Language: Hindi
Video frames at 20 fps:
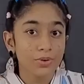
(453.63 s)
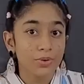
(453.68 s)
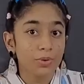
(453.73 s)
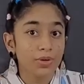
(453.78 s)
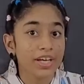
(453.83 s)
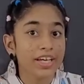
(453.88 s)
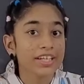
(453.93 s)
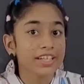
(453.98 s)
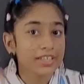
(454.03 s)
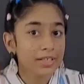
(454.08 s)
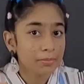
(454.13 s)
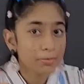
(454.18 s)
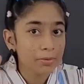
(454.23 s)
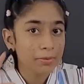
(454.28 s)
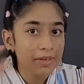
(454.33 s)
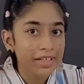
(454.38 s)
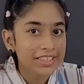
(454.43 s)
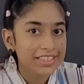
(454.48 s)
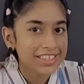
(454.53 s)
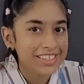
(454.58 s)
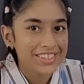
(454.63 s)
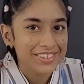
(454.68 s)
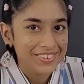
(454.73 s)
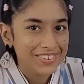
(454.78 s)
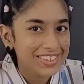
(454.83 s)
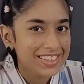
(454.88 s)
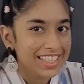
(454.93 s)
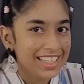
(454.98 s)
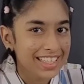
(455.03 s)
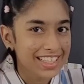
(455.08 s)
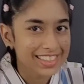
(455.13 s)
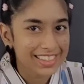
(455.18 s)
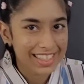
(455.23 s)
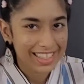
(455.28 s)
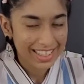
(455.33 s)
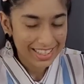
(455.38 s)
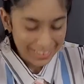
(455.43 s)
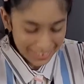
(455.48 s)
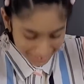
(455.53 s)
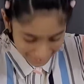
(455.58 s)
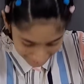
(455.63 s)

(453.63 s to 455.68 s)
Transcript: तो एट रबर बैंड्स ही यूज़ करने थे ना तो